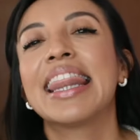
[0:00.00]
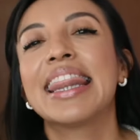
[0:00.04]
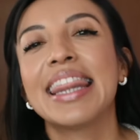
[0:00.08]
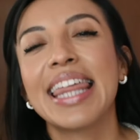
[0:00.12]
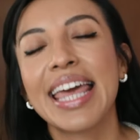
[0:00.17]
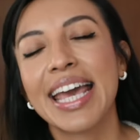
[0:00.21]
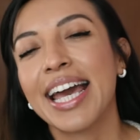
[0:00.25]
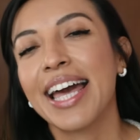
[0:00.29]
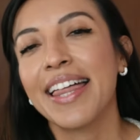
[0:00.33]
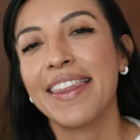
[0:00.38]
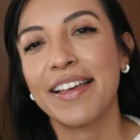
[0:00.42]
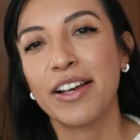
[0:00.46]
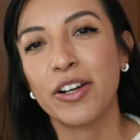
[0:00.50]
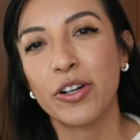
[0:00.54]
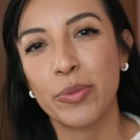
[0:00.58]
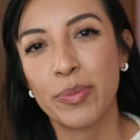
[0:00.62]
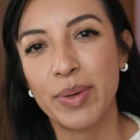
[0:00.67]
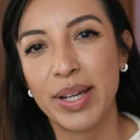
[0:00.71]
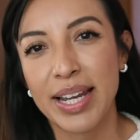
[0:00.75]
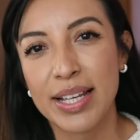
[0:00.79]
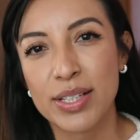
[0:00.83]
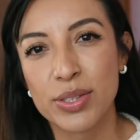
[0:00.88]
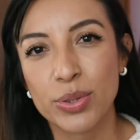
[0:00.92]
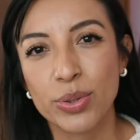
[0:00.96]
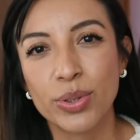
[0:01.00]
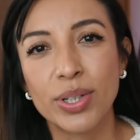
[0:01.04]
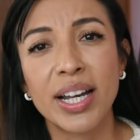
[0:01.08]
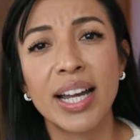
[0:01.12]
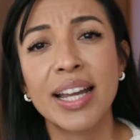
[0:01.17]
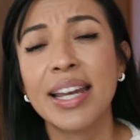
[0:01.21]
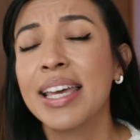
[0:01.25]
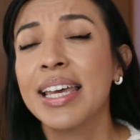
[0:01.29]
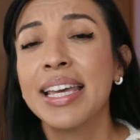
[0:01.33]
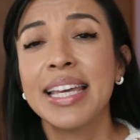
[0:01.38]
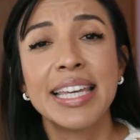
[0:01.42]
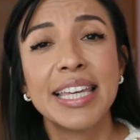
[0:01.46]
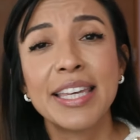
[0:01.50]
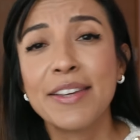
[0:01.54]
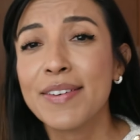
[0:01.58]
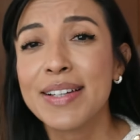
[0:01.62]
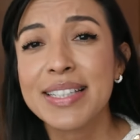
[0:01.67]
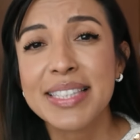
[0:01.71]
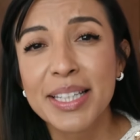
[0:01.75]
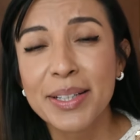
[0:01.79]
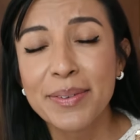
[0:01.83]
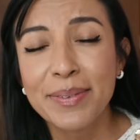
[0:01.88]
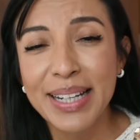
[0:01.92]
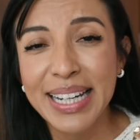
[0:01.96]
Deja de comer azúcar y
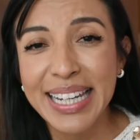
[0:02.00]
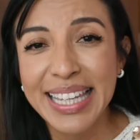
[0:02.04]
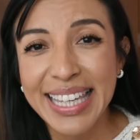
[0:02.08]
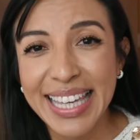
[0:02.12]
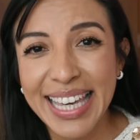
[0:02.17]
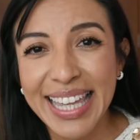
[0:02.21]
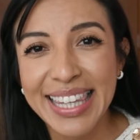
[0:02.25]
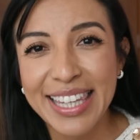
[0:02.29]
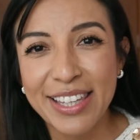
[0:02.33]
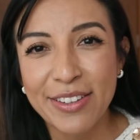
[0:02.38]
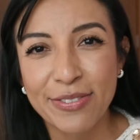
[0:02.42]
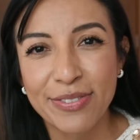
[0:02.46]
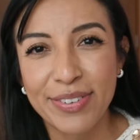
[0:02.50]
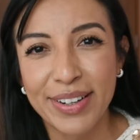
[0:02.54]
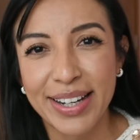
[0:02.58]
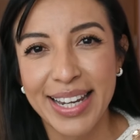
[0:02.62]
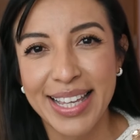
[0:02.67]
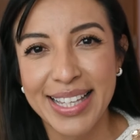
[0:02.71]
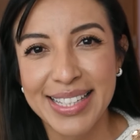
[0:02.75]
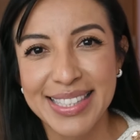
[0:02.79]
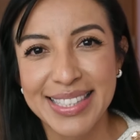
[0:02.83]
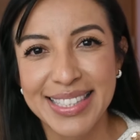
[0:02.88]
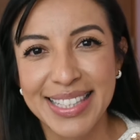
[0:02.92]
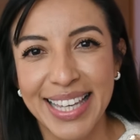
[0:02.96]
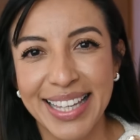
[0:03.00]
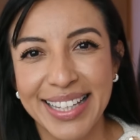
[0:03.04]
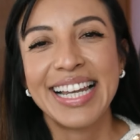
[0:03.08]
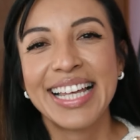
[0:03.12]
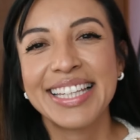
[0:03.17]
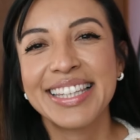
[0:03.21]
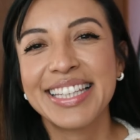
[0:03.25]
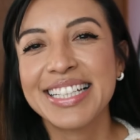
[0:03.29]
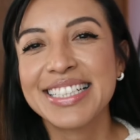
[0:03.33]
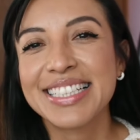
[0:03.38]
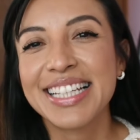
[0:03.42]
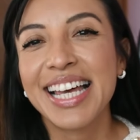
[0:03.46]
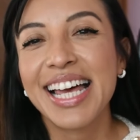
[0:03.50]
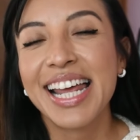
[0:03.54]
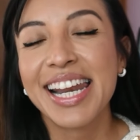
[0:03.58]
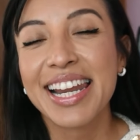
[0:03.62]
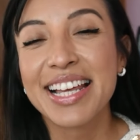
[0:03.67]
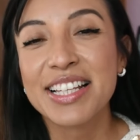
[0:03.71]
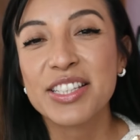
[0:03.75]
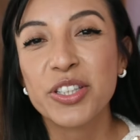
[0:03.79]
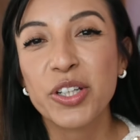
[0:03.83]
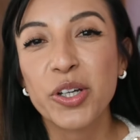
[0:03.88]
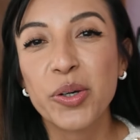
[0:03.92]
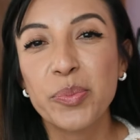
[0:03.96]
vas a ver qué diferencia. La tercera
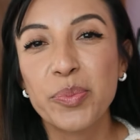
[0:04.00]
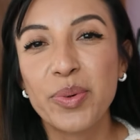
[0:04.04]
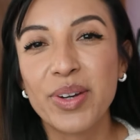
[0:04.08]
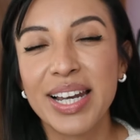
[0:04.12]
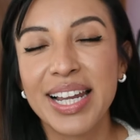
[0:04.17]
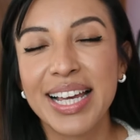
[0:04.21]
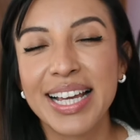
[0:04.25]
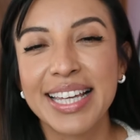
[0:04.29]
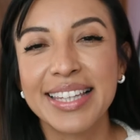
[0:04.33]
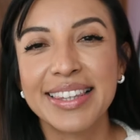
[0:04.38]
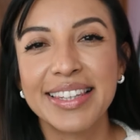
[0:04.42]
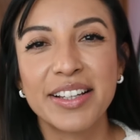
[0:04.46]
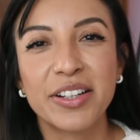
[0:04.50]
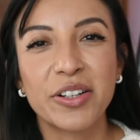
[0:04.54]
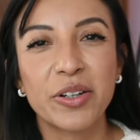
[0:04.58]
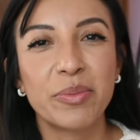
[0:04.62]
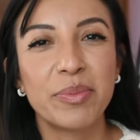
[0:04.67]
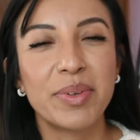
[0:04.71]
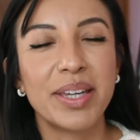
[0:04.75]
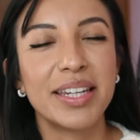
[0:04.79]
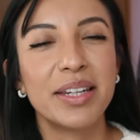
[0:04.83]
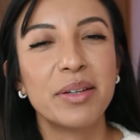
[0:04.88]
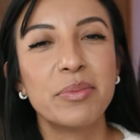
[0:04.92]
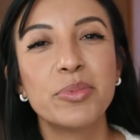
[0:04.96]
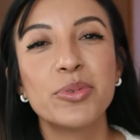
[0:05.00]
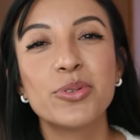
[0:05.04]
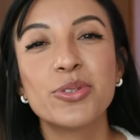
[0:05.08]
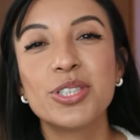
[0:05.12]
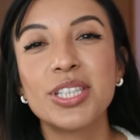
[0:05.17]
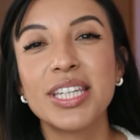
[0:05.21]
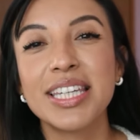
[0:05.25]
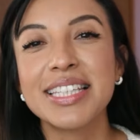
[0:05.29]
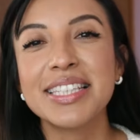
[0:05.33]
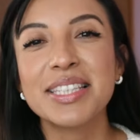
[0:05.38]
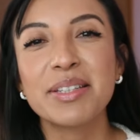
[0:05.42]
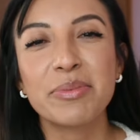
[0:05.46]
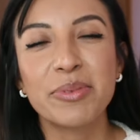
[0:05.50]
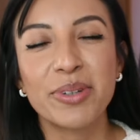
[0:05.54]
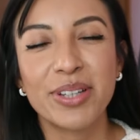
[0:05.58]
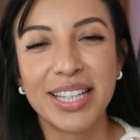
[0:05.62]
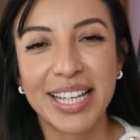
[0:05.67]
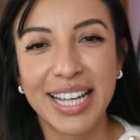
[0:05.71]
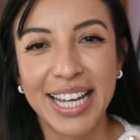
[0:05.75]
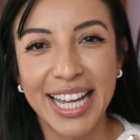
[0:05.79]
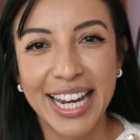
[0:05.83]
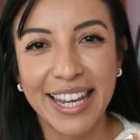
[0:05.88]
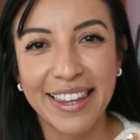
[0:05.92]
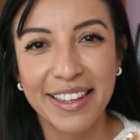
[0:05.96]
razón por la que te conviene muchísimo
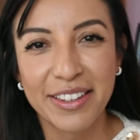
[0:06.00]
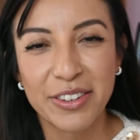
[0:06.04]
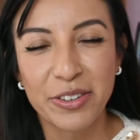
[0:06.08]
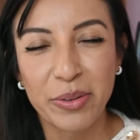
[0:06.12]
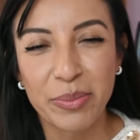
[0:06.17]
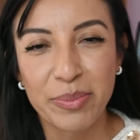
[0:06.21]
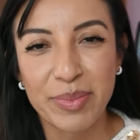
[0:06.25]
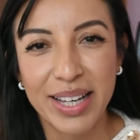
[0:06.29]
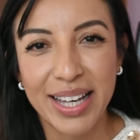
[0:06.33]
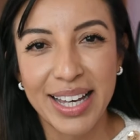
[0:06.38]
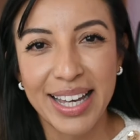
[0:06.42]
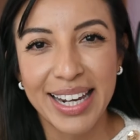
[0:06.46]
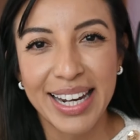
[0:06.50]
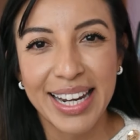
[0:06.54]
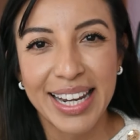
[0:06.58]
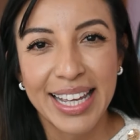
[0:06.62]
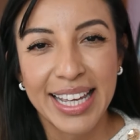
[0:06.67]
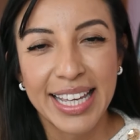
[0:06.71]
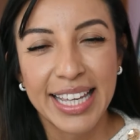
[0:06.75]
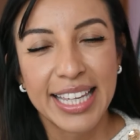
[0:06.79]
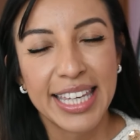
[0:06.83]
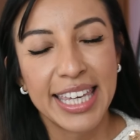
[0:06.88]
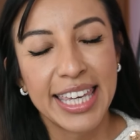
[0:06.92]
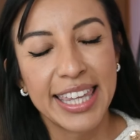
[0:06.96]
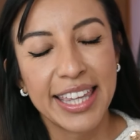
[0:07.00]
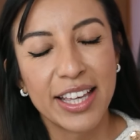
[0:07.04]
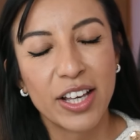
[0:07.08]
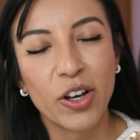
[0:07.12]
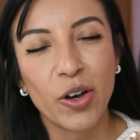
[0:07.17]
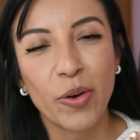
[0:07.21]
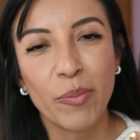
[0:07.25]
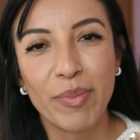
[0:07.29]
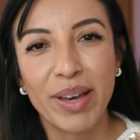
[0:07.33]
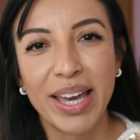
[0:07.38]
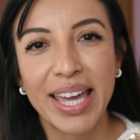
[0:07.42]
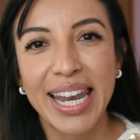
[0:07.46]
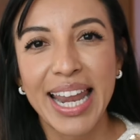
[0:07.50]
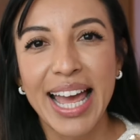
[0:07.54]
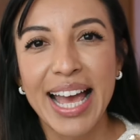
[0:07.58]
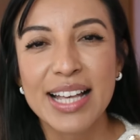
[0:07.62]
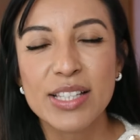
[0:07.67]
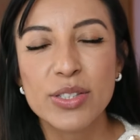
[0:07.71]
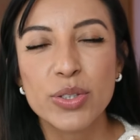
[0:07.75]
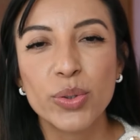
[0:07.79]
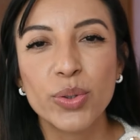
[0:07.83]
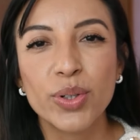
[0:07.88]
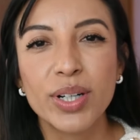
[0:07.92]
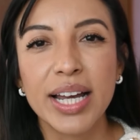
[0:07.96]
dejar de tomar y comer
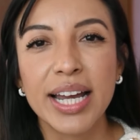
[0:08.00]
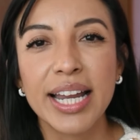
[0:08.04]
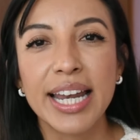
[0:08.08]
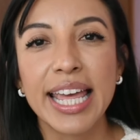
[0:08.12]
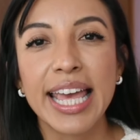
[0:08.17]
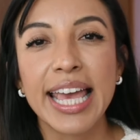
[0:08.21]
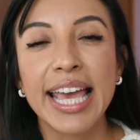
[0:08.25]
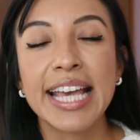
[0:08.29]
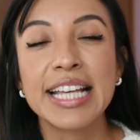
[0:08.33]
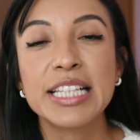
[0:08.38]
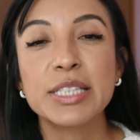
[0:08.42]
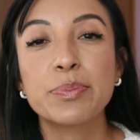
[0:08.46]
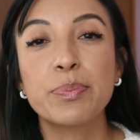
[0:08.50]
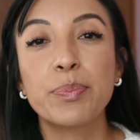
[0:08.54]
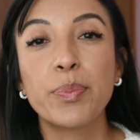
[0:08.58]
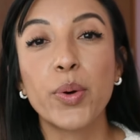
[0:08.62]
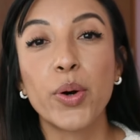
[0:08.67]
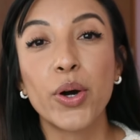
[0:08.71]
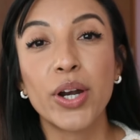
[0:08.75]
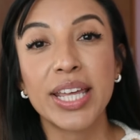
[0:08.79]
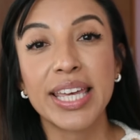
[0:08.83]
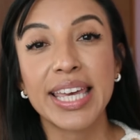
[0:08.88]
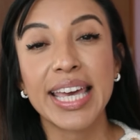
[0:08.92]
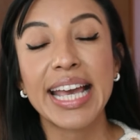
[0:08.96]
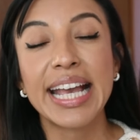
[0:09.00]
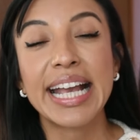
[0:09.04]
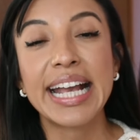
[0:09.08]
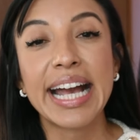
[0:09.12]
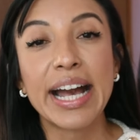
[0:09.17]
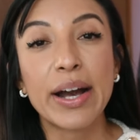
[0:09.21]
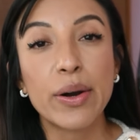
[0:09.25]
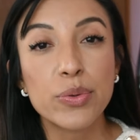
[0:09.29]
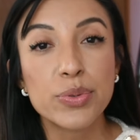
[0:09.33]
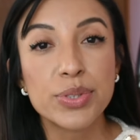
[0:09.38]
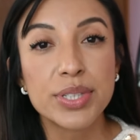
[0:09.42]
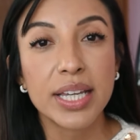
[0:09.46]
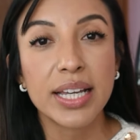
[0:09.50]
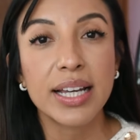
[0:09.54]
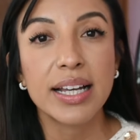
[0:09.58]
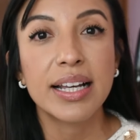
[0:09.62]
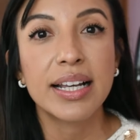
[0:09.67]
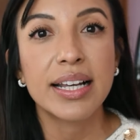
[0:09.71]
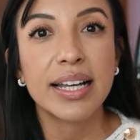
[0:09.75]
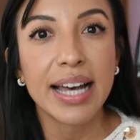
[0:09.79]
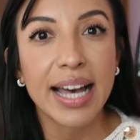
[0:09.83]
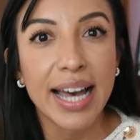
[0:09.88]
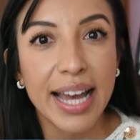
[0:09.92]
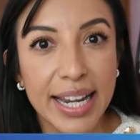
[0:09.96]
azúcar es porque causa
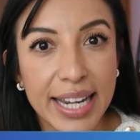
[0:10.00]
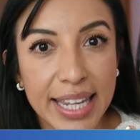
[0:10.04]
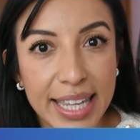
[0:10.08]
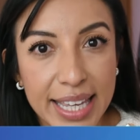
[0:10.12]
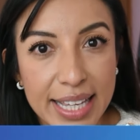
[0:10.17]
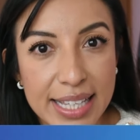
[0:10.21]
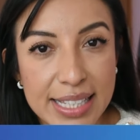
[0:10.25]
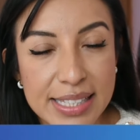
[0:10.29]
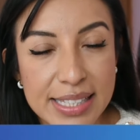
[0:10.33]
caries